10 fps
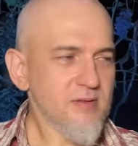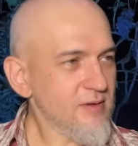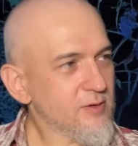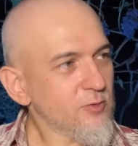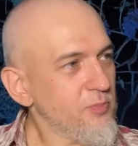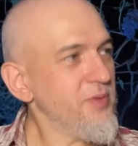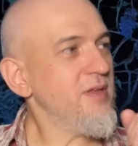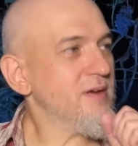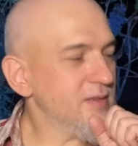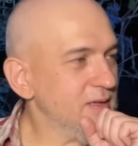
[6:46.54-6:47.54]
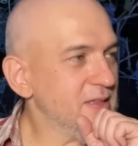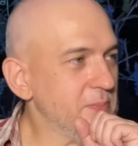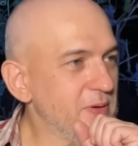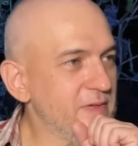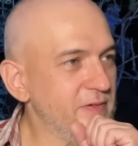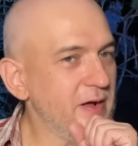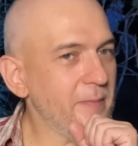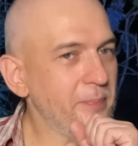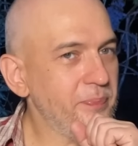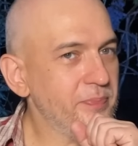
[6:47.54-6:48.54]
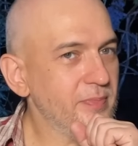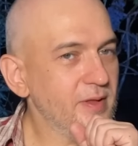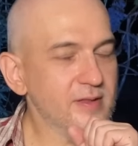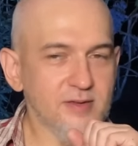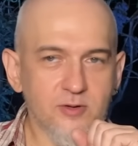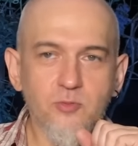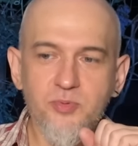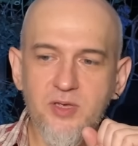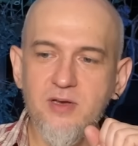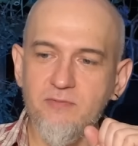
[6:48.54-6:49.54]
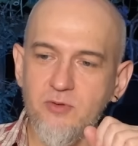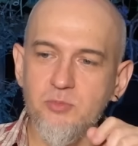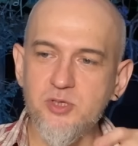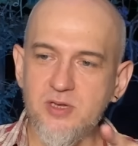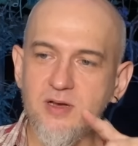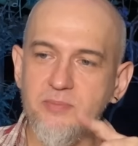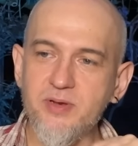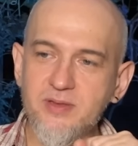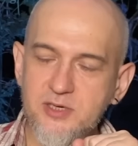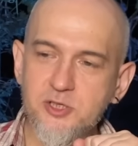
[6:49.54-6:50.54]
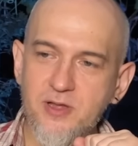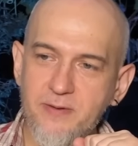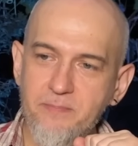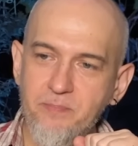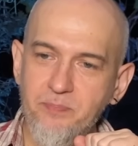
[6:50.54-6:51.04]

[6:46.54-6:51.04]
И клубника, да, ты права. Это клубника, в том числе кабернешная.